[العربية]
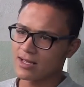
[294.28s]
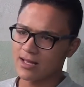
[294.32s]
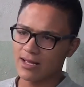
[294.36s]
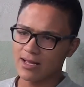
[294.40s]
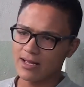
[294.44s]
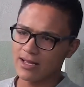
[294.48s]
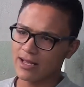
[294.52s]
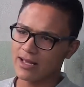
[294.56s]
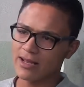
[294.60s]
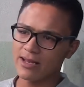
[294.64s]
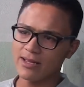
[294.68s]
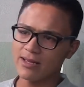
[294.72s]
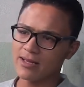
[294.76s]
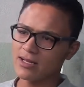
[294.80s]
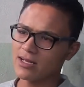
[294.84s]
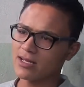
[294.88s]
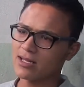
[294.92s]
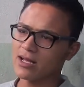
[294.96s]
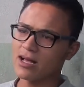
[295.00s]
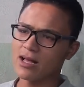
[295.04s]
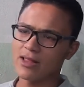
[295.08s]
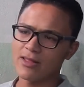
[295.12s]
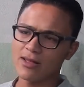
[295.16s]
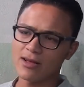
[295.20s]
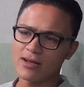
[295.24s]
يعني أكيد. يعني
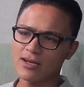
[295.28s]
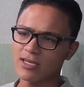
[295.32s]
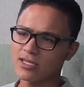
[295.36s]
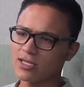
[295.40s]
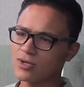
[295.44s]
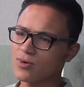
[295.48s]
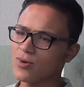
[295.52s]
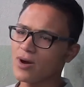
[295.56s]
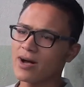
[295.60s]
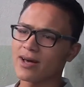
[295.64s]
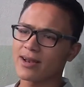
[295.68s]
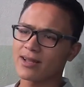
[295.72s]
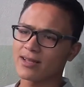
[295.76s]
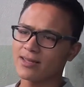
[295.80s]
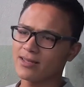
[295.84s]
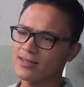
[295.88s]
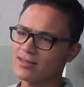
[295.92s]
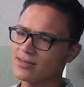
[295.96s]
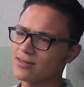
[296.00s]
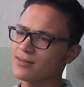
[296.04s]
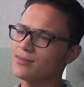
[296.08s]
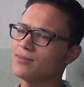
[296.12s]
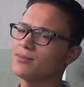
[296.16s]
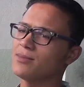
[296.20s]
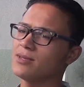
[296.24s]
هذا شيء
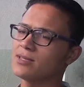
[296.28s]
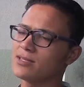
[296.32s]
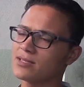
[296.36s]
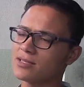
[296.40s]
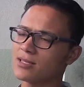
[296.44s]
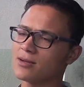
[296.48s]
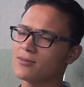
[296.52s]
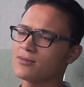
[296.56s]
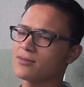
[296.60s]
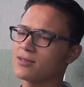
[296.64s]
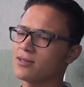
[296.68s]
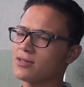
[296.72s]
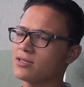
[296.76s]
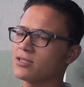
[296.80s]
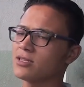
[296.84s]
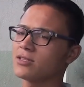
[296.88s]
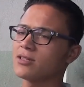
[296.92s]
وارد بالضبط نعم.